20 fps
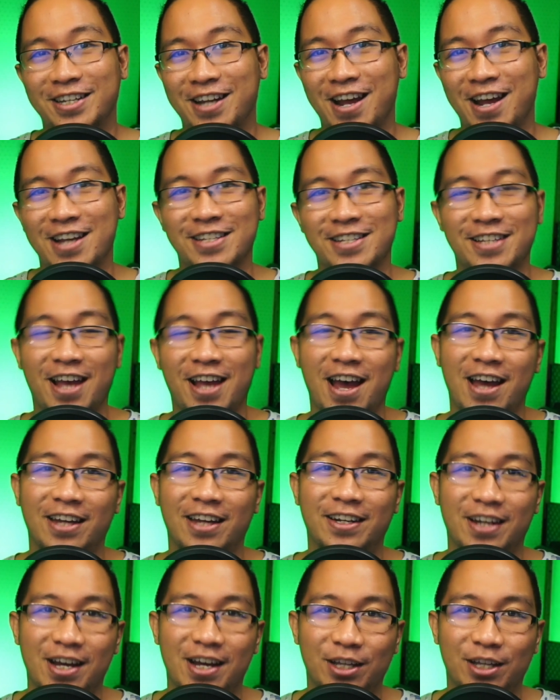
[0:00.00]
naasahan
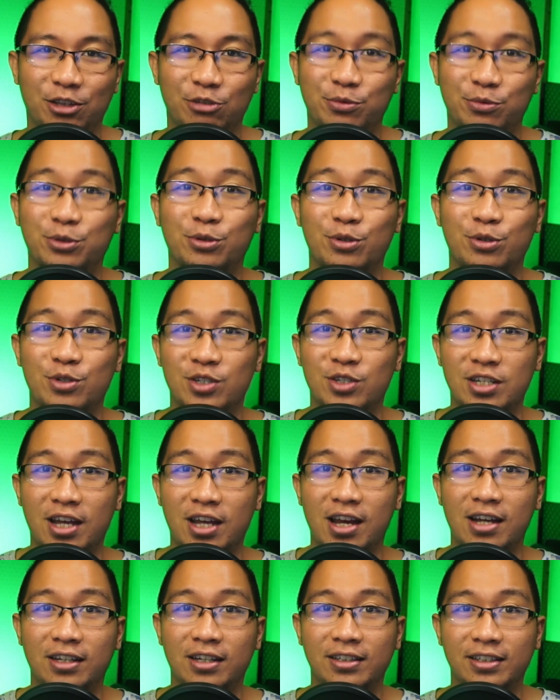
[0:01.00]
at tumutulong siya